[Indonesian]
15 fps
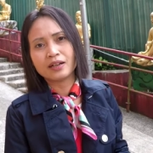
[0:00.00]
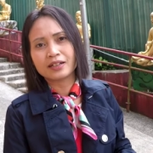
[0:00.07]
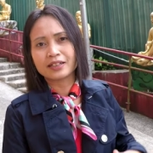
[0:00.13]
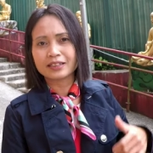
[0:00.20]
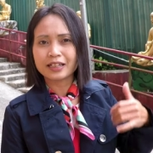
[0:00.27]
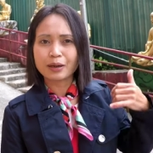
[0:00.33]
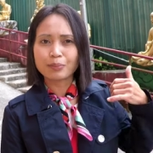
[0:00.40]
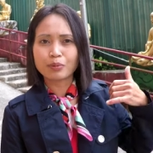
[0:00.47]

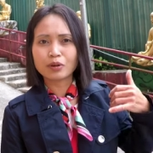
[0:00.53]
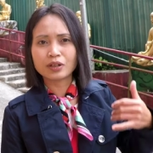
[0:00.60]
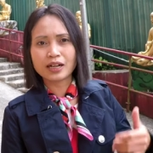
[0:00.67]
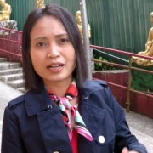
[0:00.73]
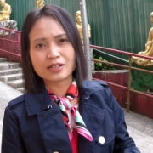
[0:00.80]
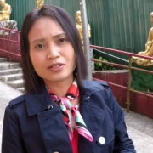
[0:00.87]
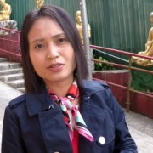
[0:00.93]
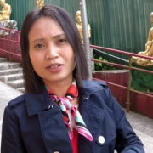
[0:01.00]
ditelepon
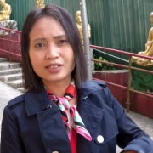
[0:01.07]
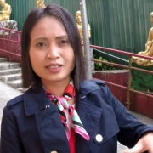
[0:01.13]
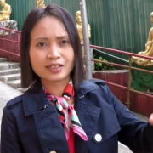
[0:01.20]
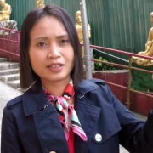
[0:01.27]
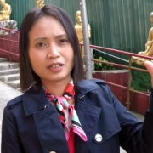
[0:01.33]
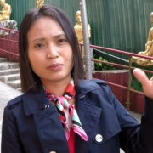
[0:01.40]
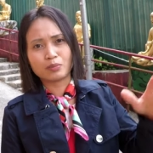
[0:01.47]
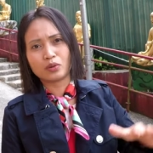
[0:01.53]
langsung aja
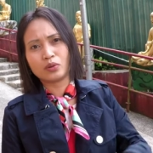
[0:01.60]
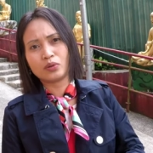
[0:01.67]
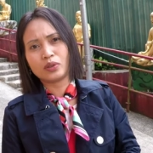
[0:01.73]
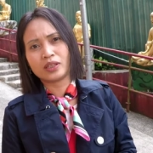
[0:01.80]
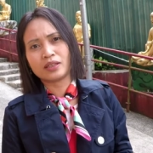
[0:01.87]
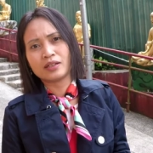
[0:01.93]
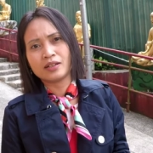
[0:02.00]
kirim duit